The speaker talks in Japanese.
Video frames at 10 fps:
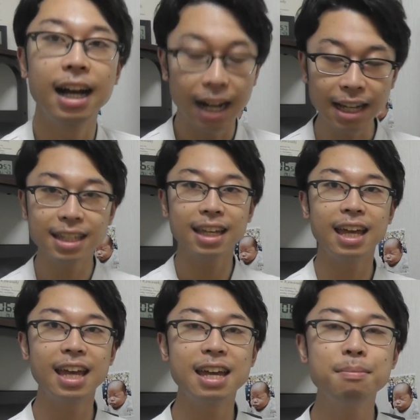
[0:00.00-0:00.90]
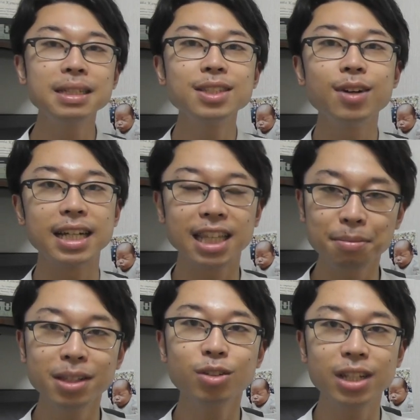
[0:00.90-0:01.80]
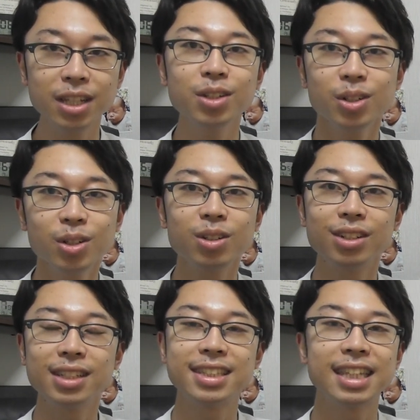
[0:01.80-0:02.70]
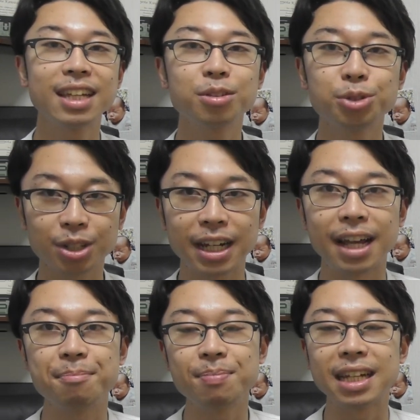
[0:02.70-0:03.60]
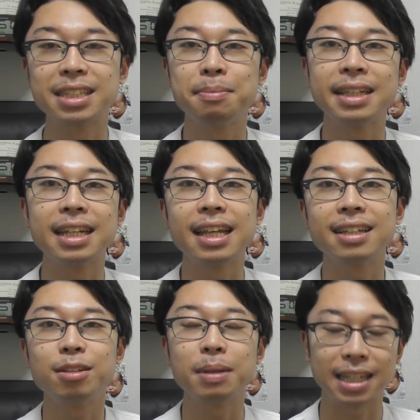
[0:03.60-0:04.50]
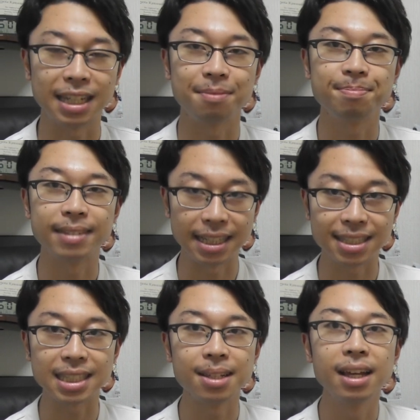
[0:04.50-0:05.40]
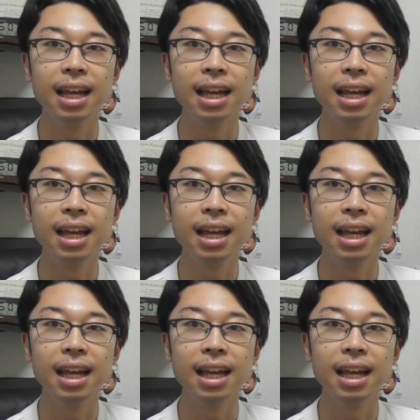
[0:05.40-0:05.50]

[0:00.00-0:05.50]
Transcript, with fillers: はい、えー、まずは痛みの理由を知っていくことから始めていくべきです。